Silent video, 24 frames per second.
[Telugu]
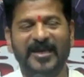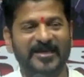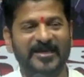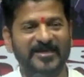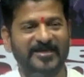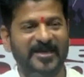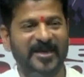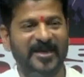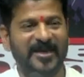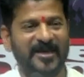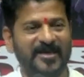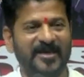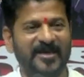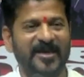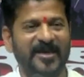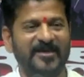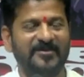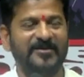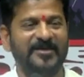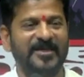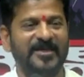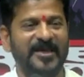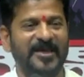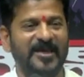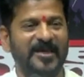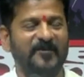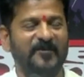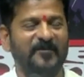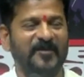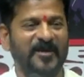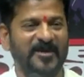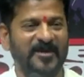కేటీఆర్ గారు ఢిల్లీ